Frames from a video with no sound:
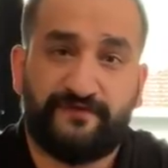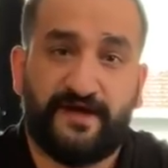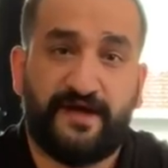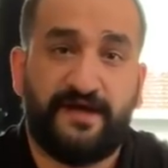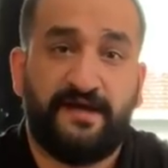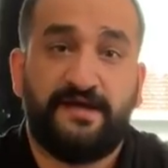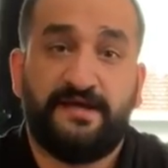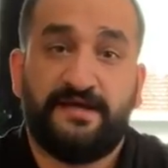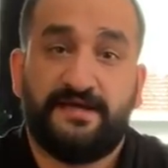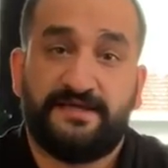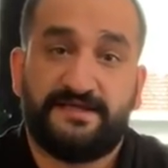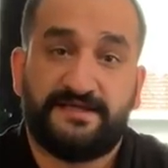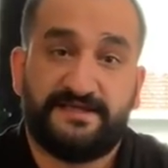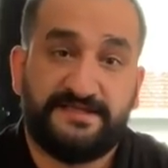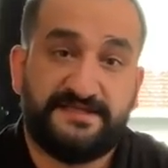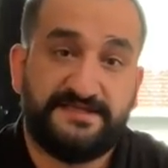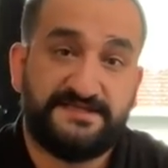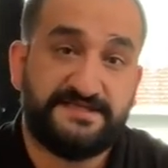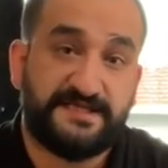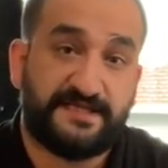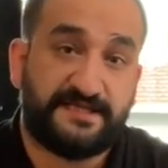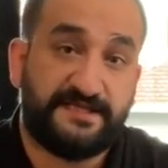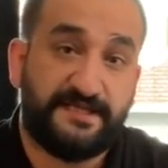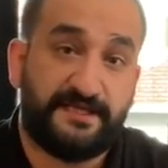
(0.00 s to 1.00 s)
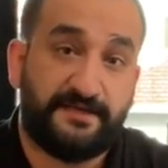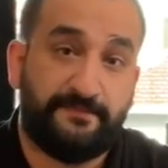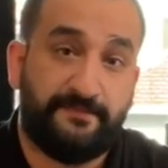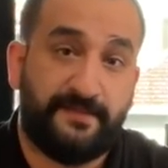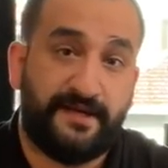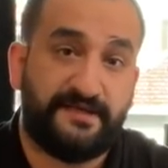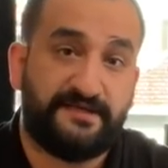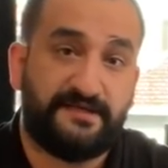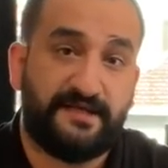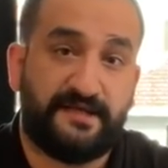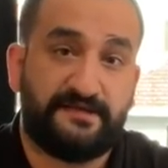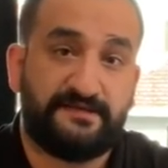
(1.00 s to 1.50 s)
ve gidecekleri
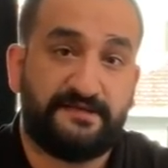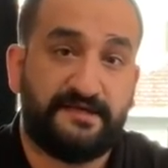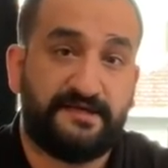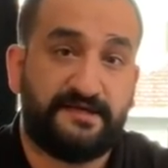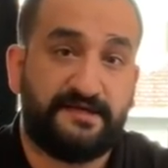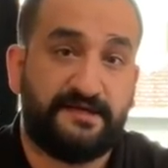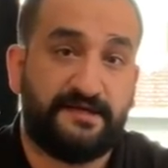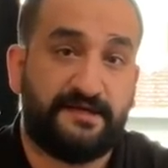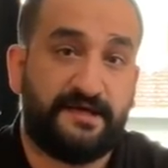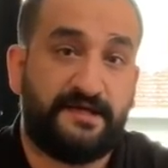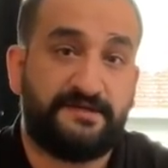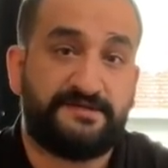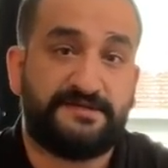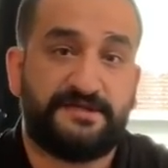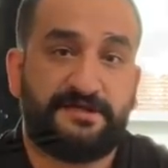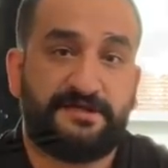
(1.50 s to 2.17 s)
meydanda grant